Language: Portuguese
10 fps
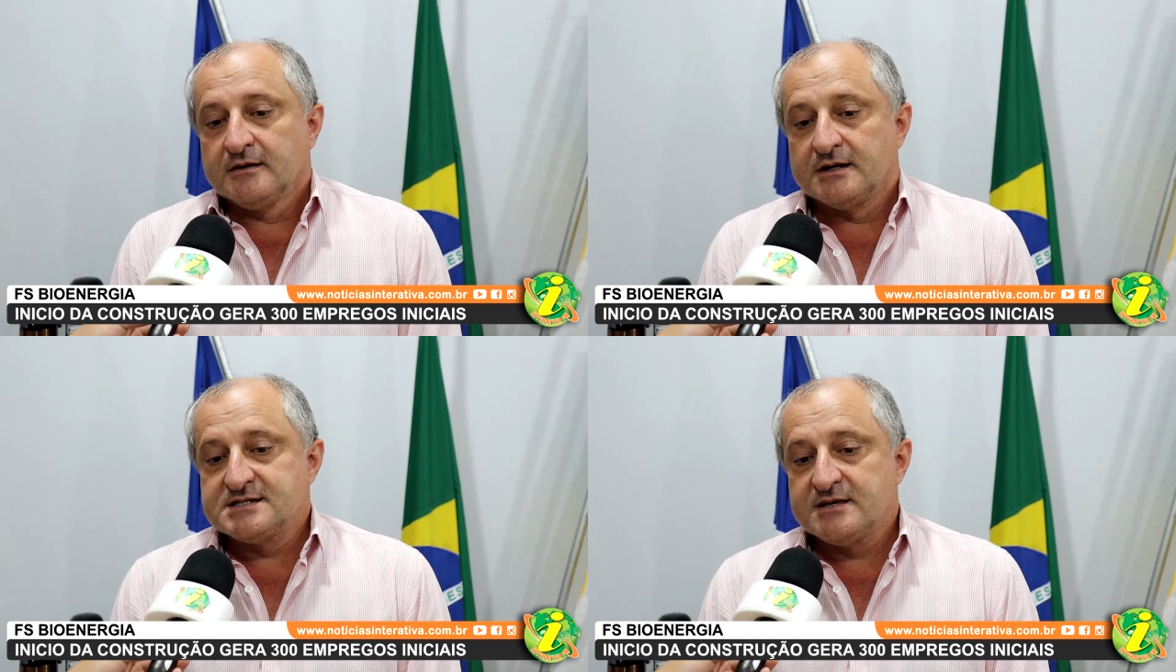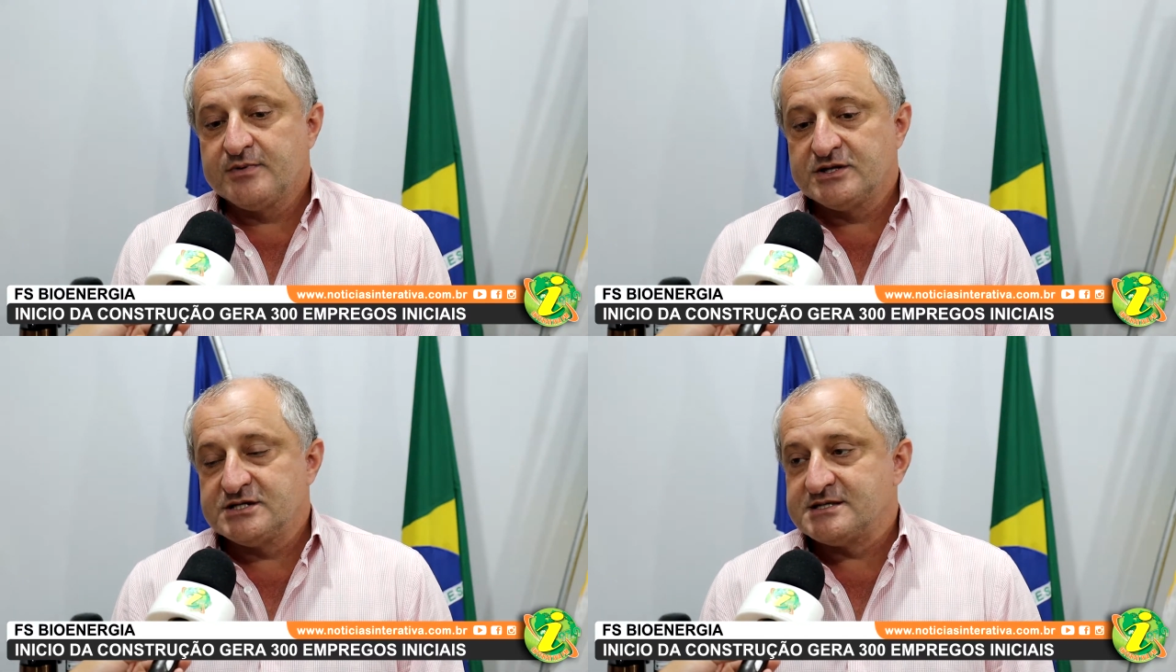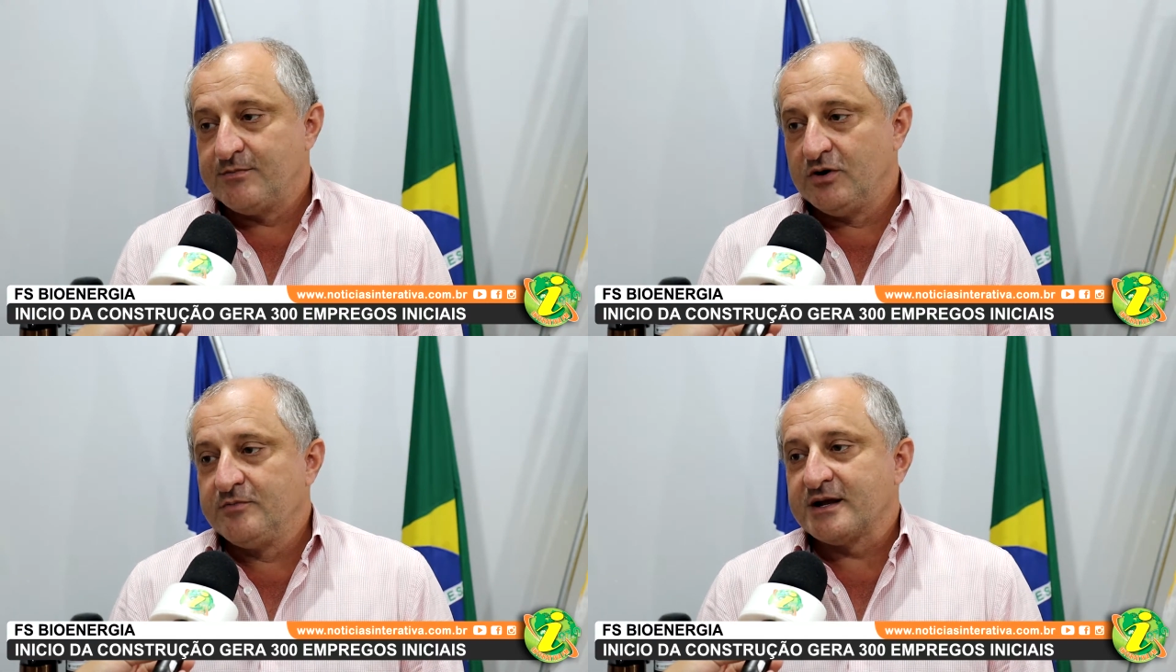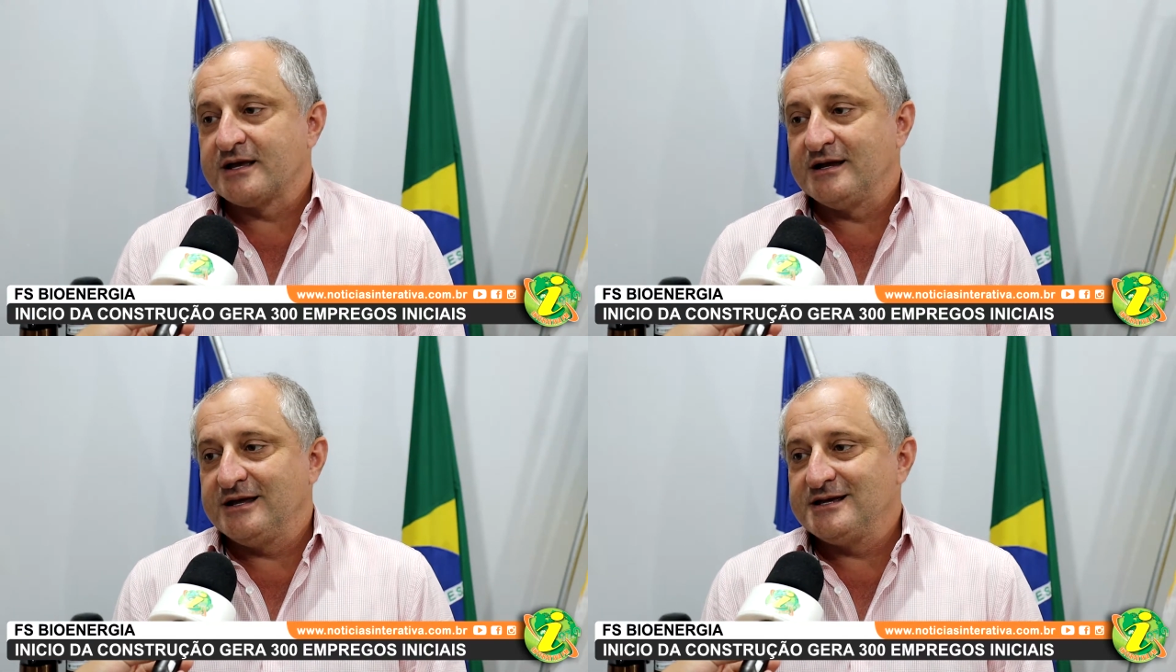Agora, sempre diz, é bom para
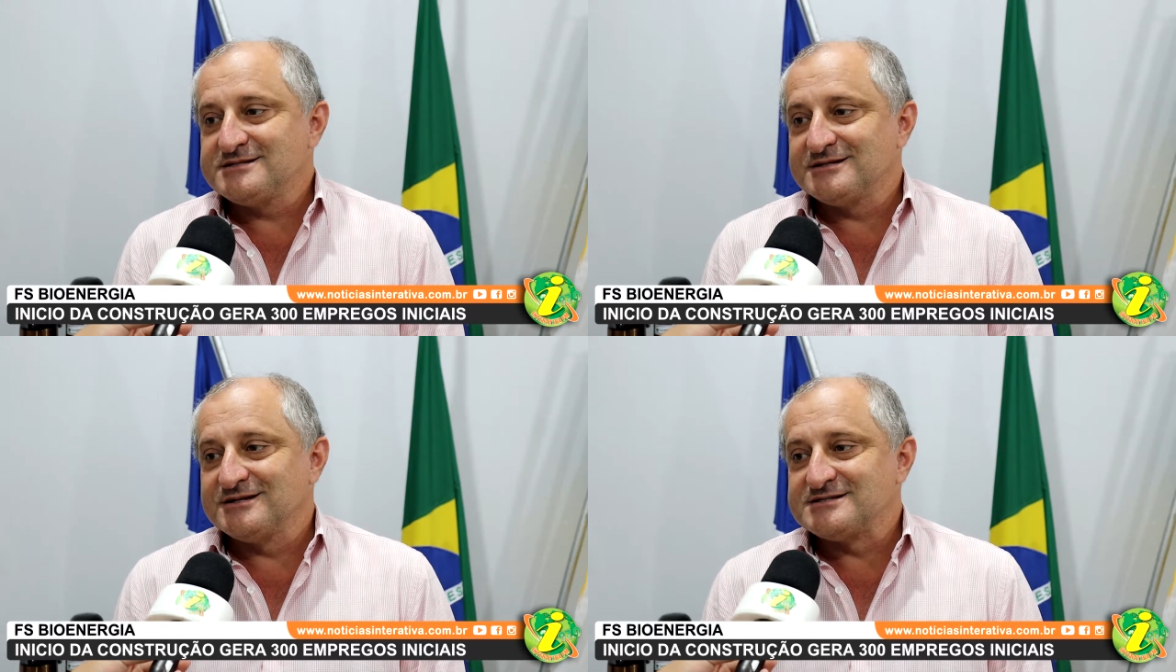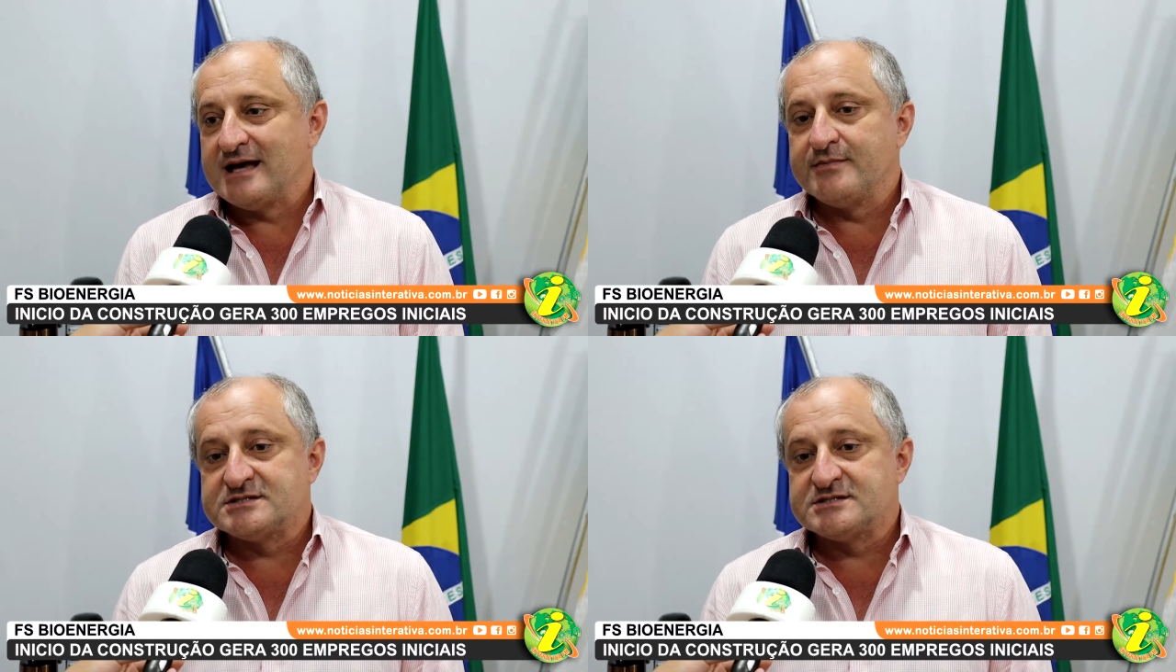querer, a gente sabe